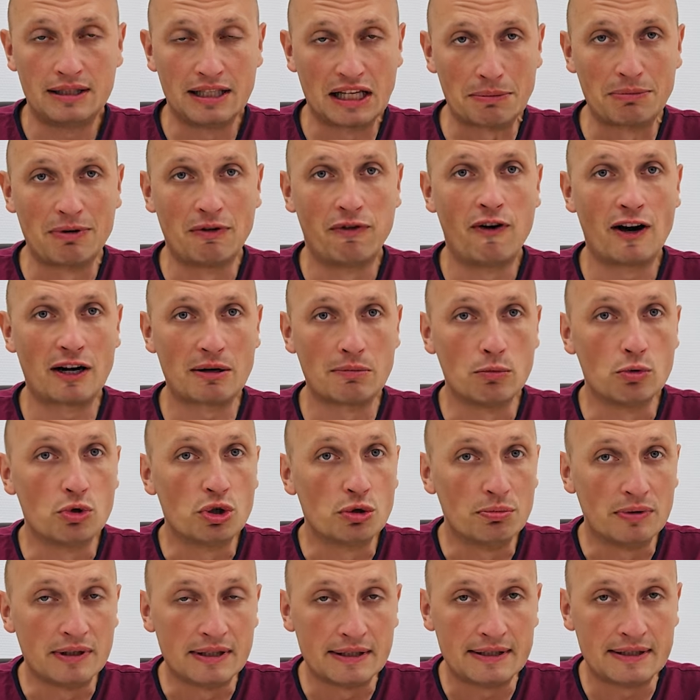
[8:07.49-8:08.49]

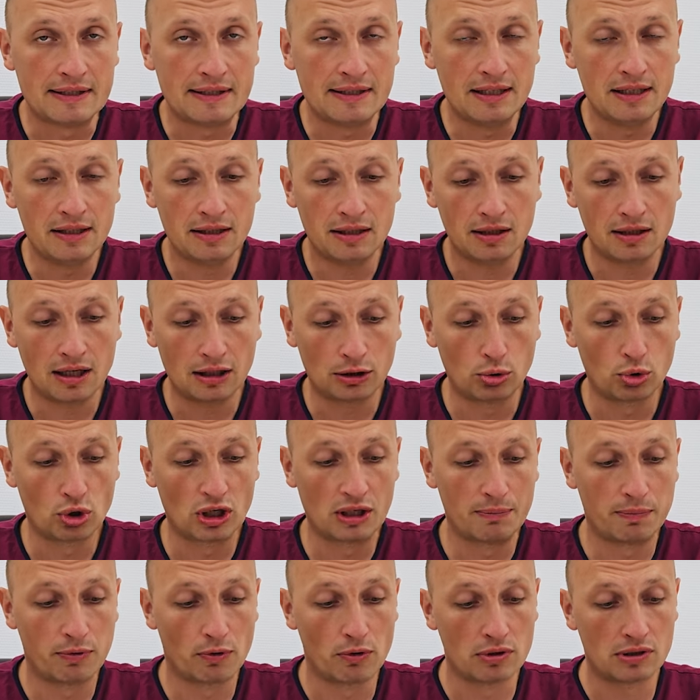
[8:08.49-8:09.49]
термоформуемые стельки,
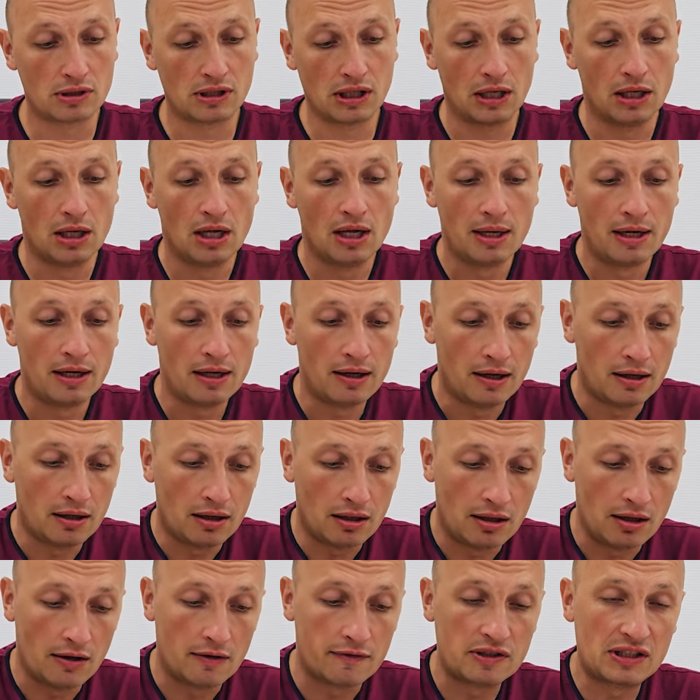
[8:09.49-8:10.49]
которые просто
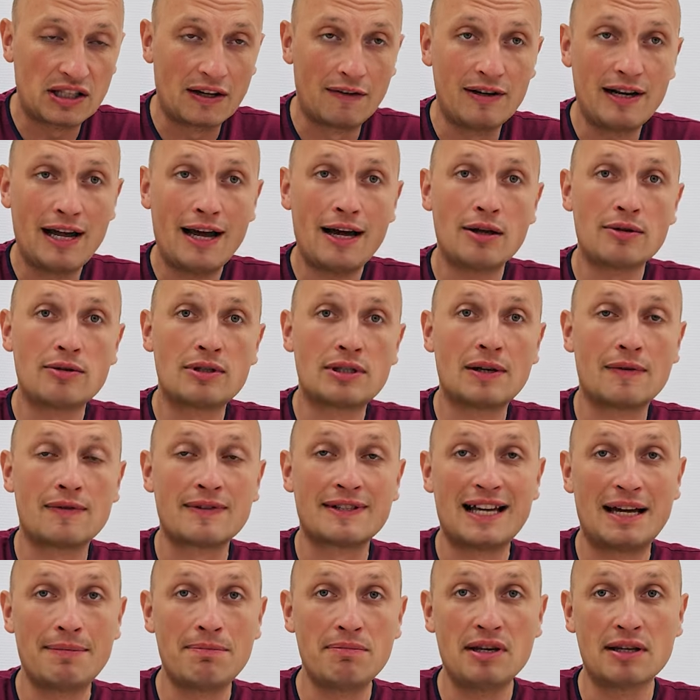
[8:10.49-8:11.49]
э, вставляются
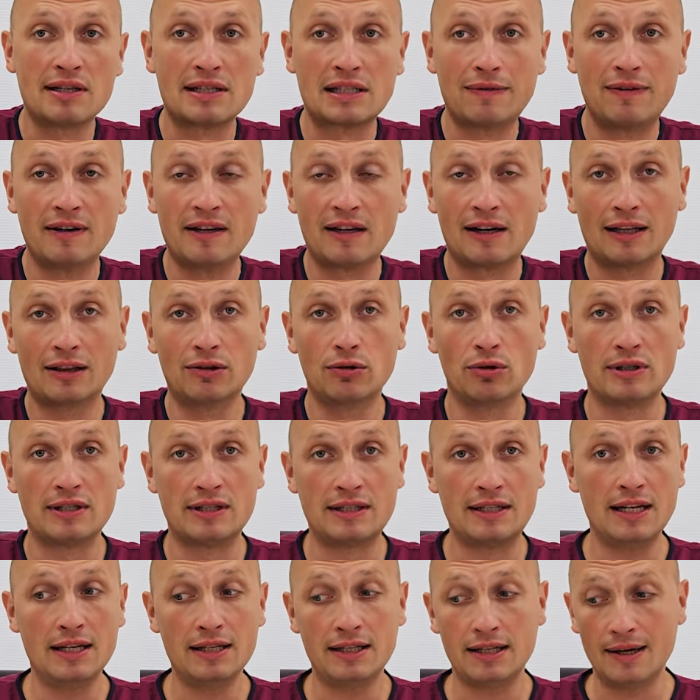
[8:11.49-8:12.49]
взамен своей родной
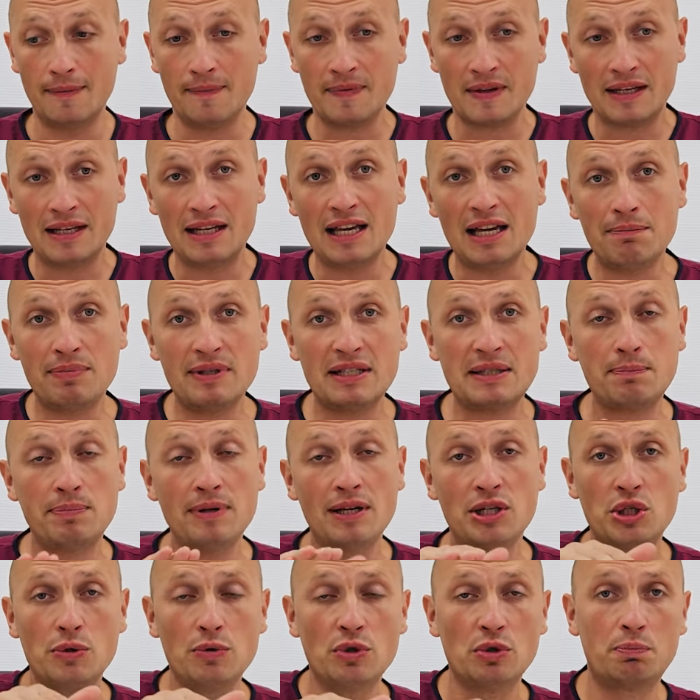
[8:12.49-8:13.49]
стельки и
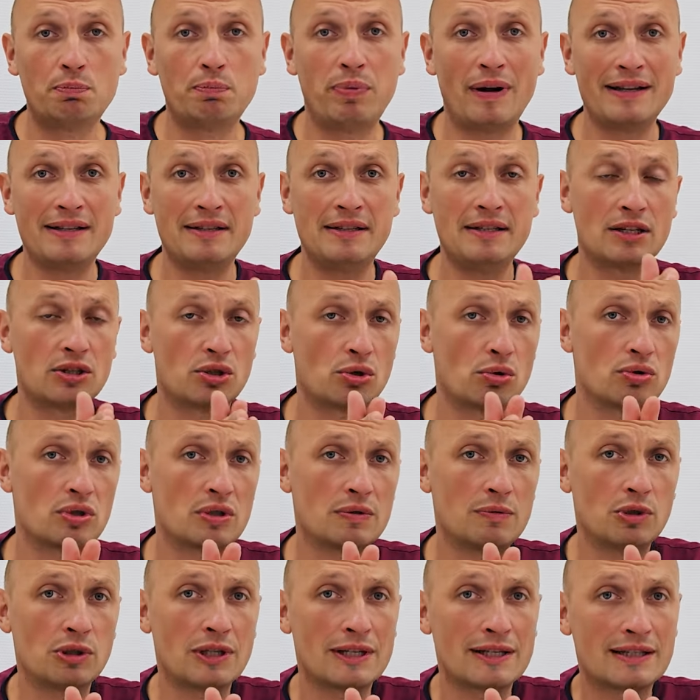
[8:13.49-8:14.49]
обеспечивают поддержку
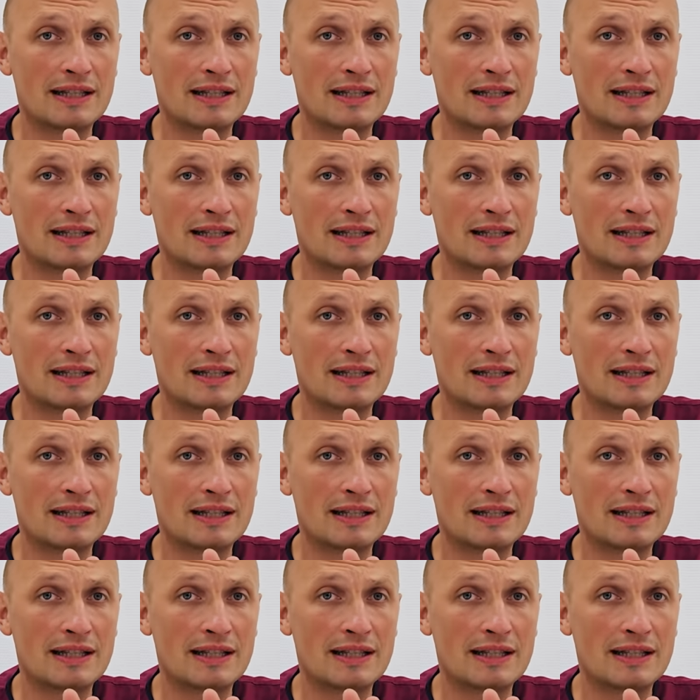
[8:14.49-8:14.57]
свода